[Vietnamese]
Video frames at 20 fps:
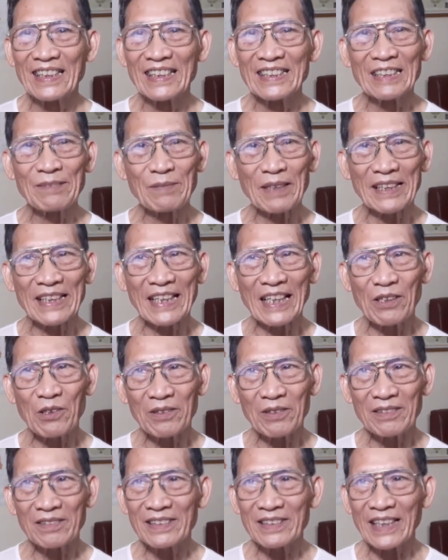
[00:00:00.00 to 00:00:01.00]
nhưng mà
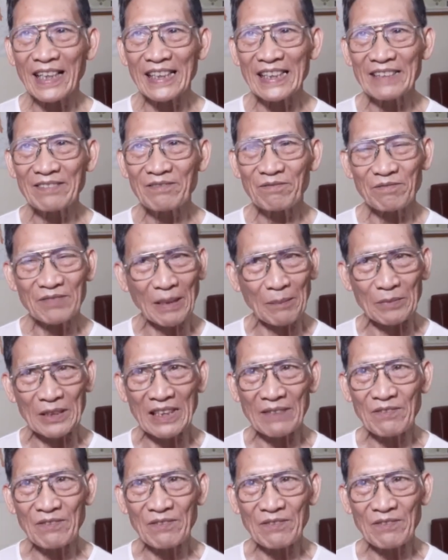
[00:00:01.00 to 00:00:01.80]
nếu thấy tập như